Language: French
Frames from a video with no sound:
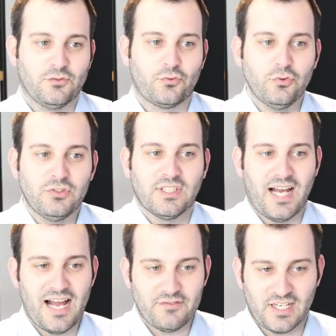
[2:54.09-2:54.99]
Toute
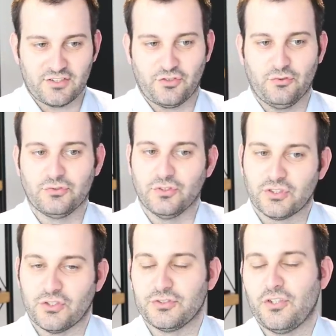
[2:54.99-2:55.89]
inversion de
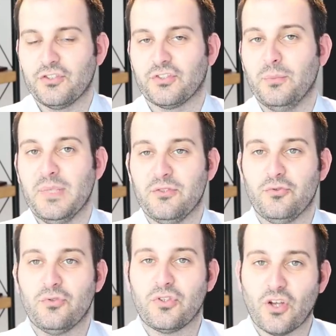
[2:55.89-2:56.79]
tendance met
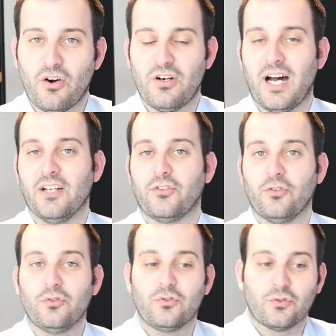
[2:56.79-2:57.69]
du temps à
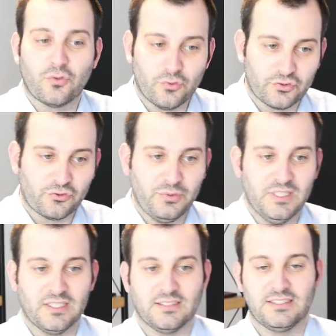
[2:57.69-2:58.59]
se
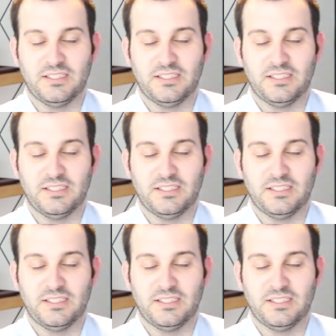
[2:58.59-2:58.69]
construire,